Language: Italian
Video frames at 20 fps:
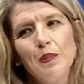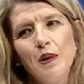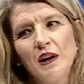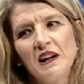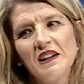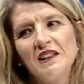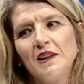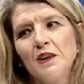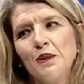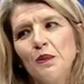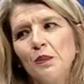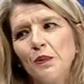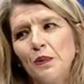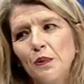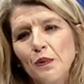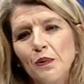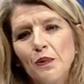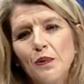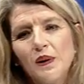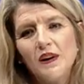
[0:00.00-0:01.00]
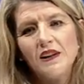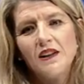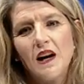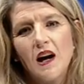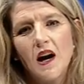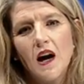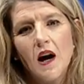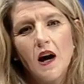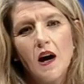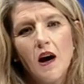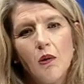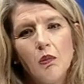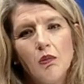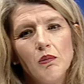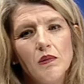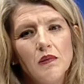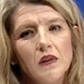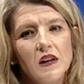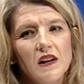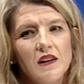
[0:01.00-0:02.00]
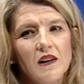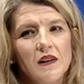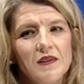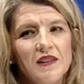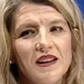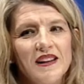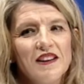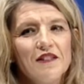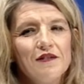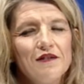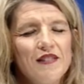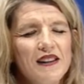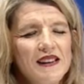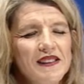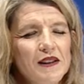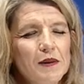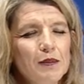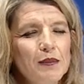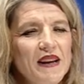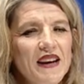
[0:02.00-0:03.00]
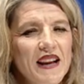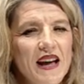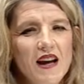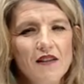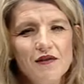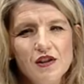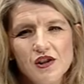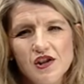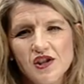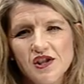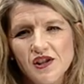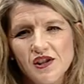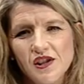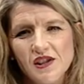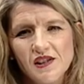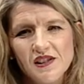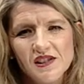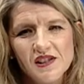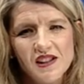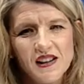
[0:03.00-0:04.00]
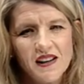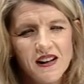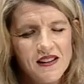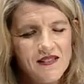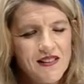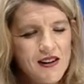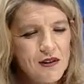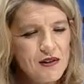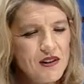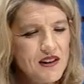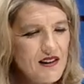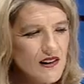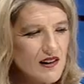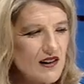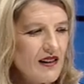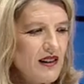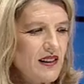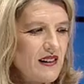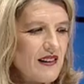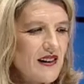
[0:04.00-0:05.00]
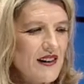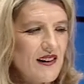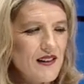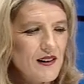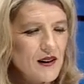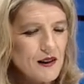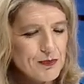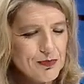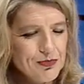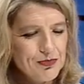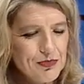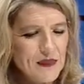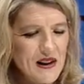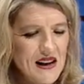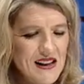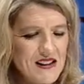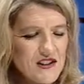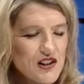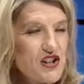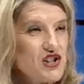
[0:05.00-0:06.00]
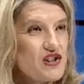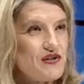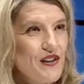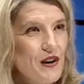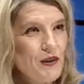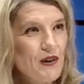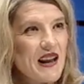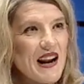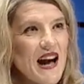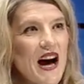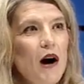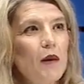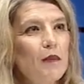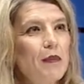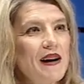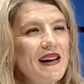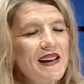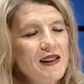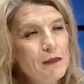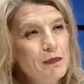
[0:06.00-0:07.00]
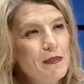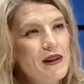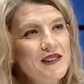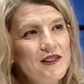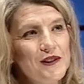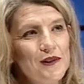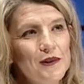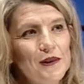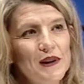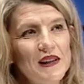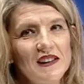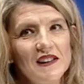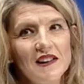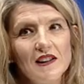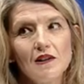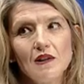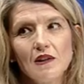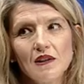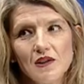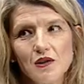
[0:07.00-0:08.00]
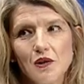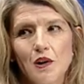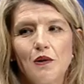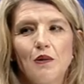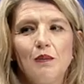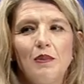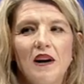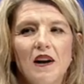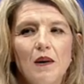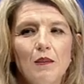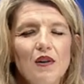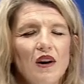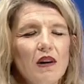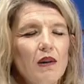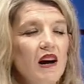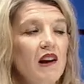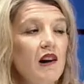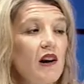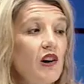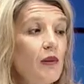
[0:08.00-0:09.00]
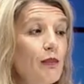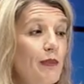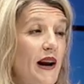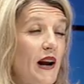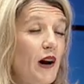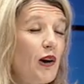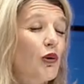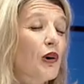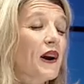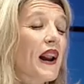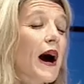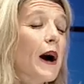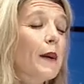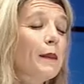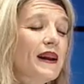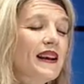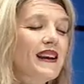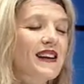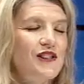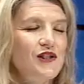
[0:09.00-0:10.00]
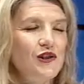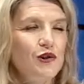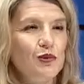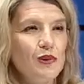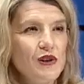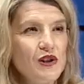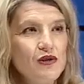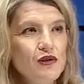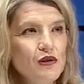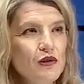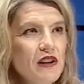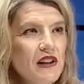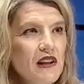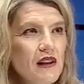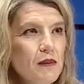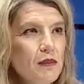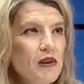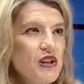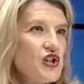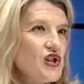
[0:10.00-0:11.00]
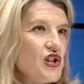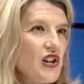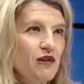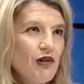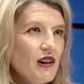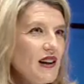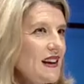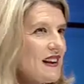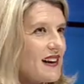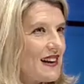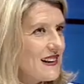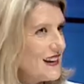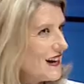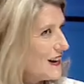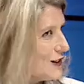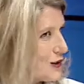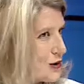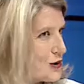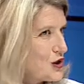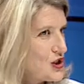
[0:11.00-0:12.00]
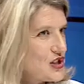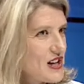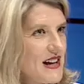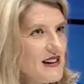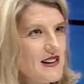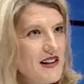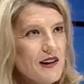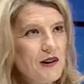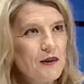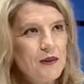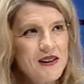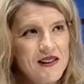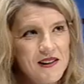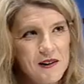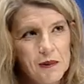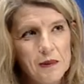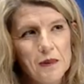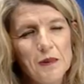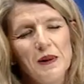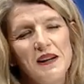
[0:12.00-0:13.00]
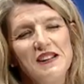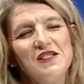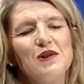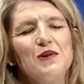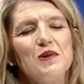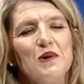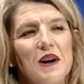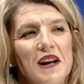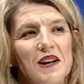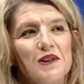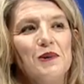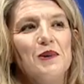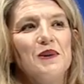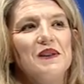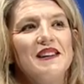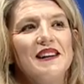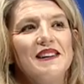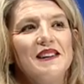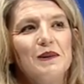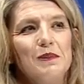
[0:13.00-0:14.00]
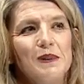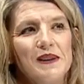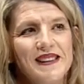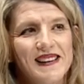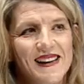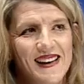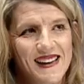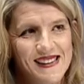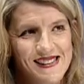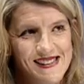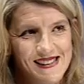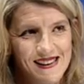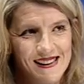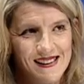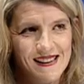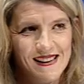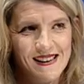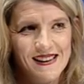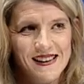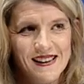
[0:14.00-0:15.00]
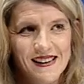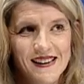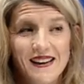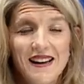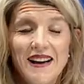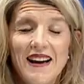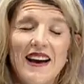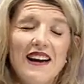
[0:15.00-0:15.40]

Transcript: porta comunque da un, degli effetti benefici sia a livello di mm, elettroencefalogramma che di battito cardiaco che sono paragonabili a situazioni piacevoli anche di altro certo, genere, certo. quindi comunque il cioccolato dà dipendenza. È gratificante,